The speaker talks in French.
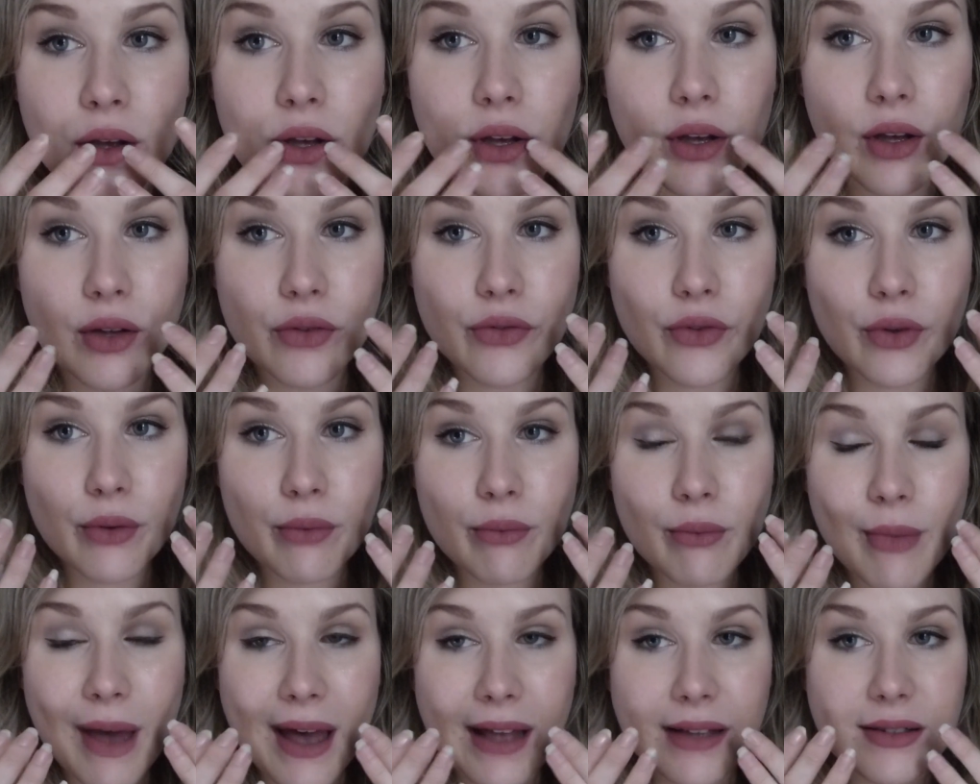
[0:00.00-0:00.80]
euh, de
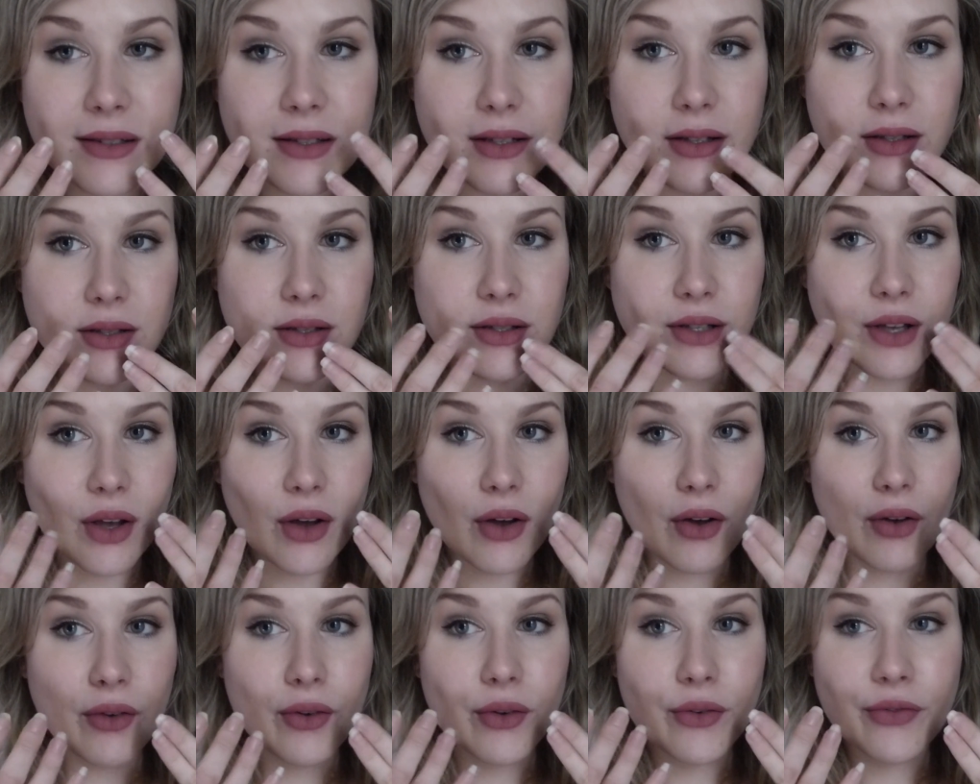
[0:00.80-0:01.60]
mat
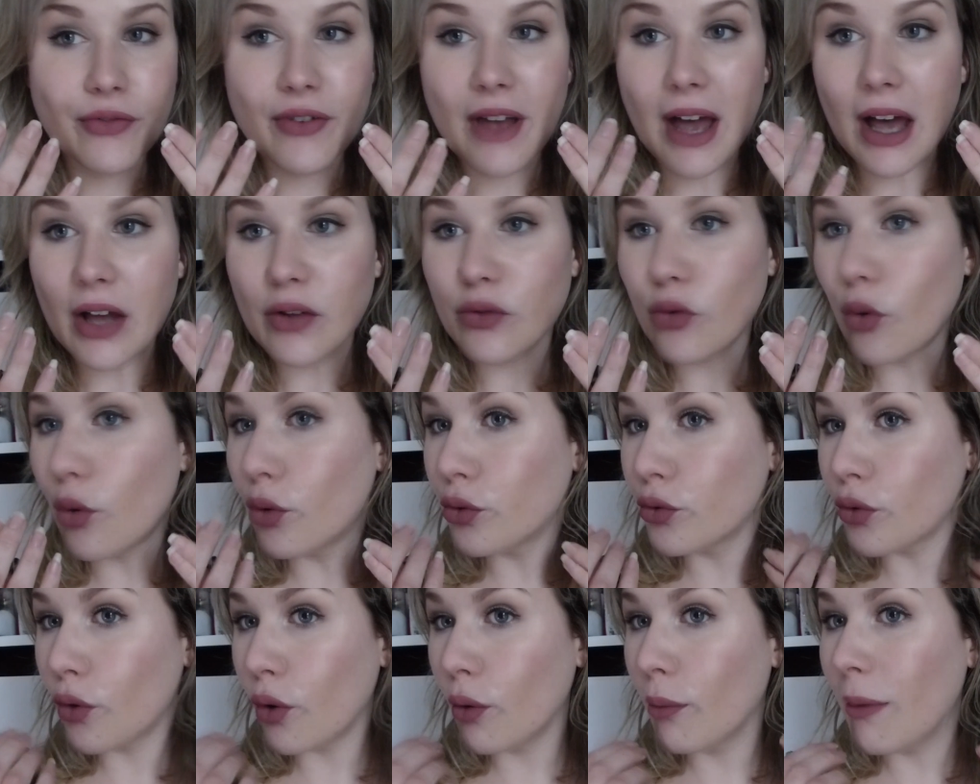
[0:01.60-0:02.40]
sans faire
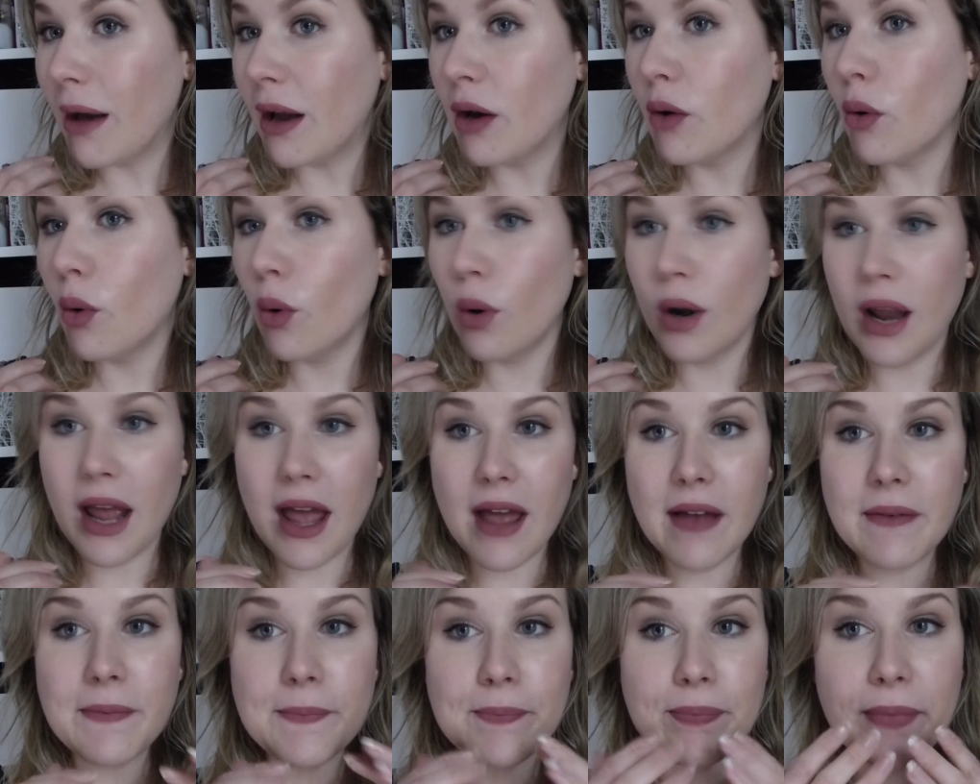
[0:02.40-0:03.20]
trop trop mal aux
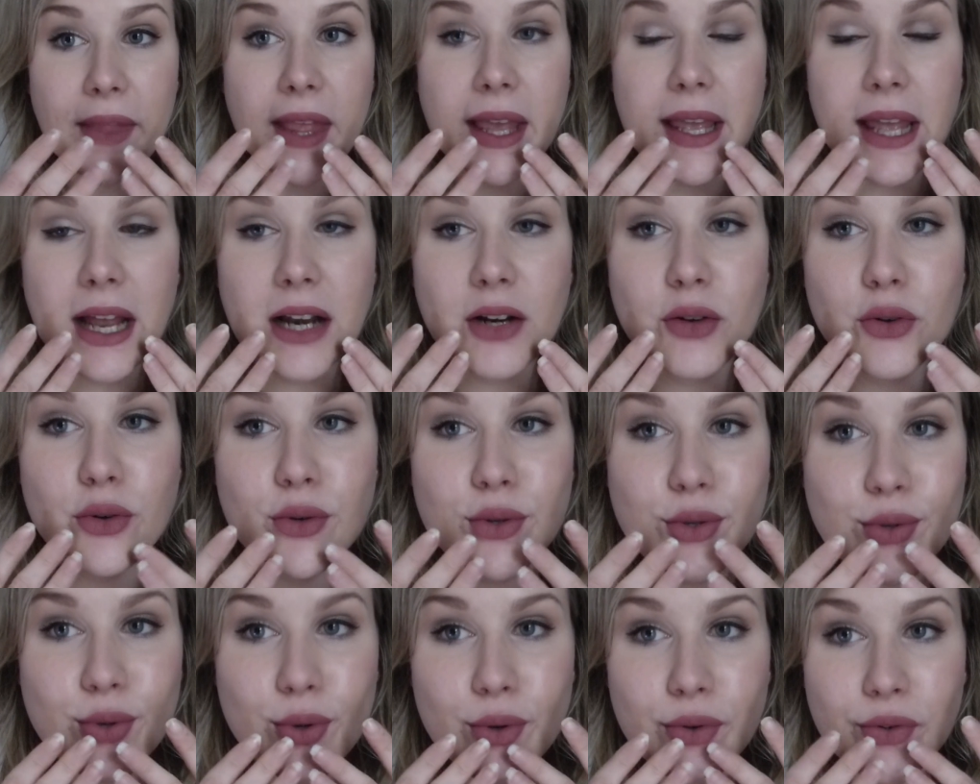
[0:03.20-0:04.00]
lèvres et
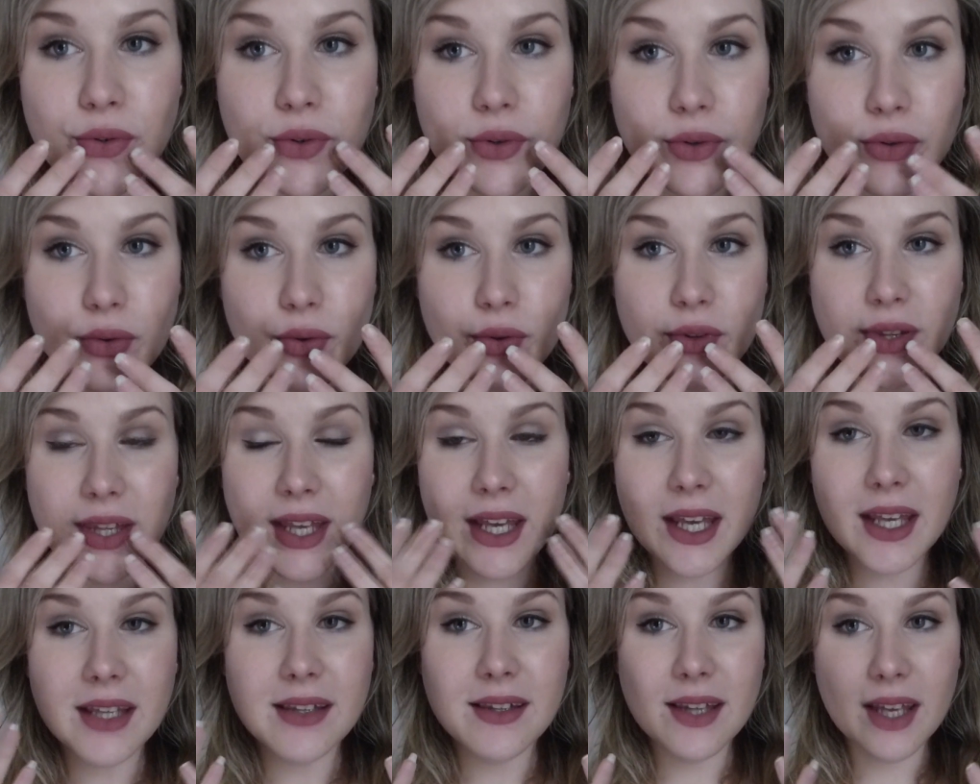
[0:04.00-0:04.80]
quelque chose de
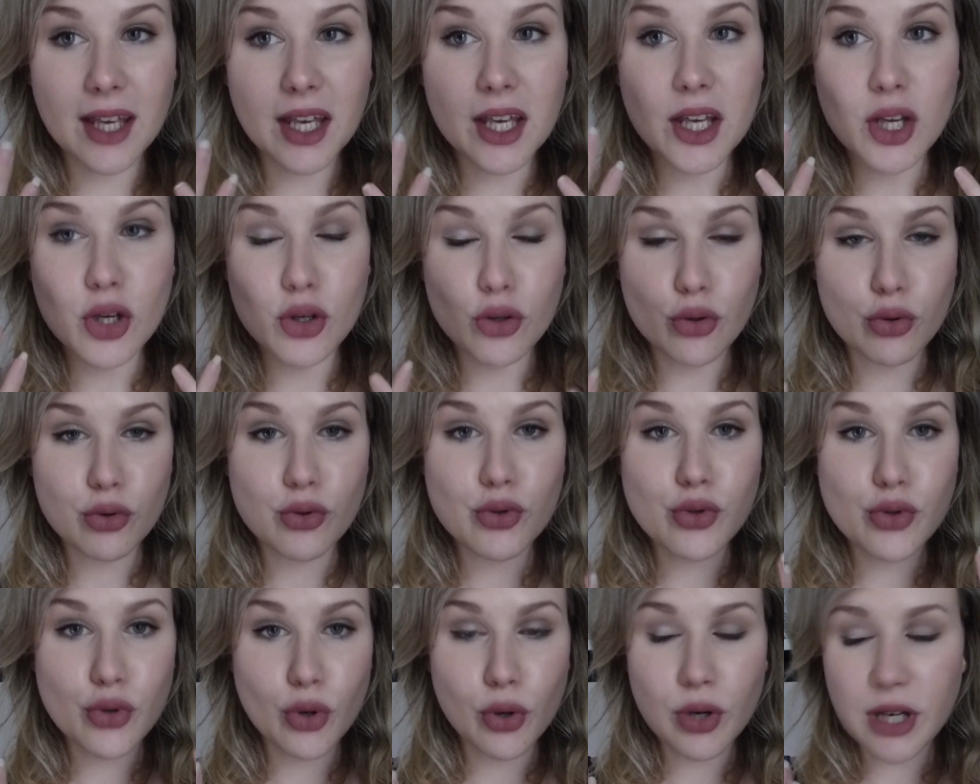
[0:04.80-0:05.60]
très très
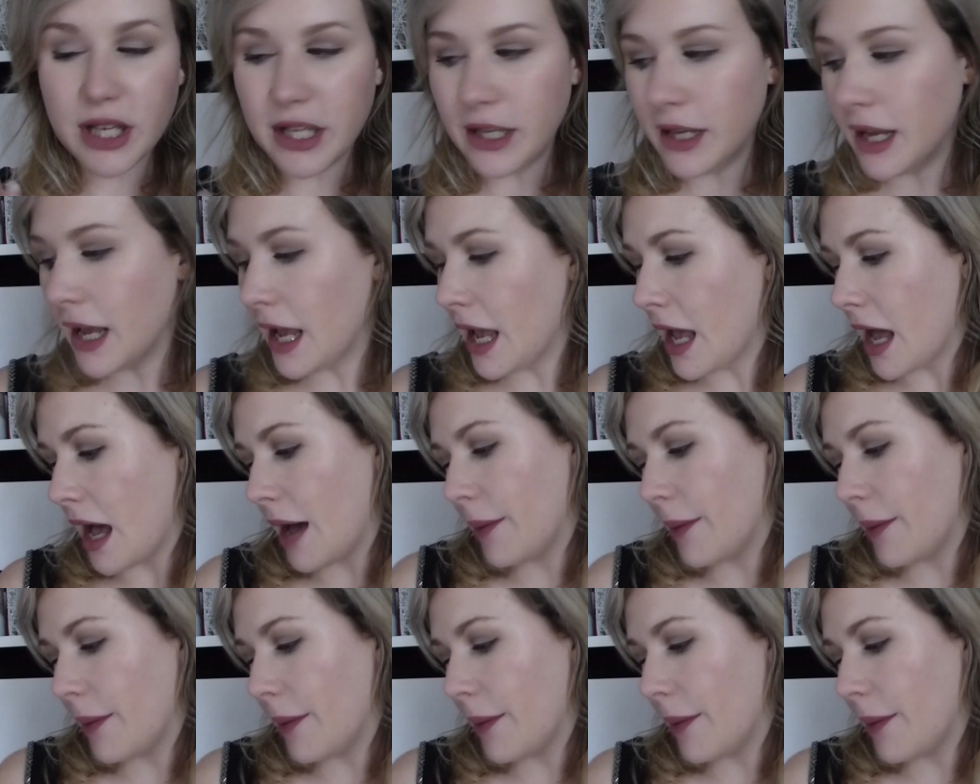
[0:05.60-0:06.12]
joli.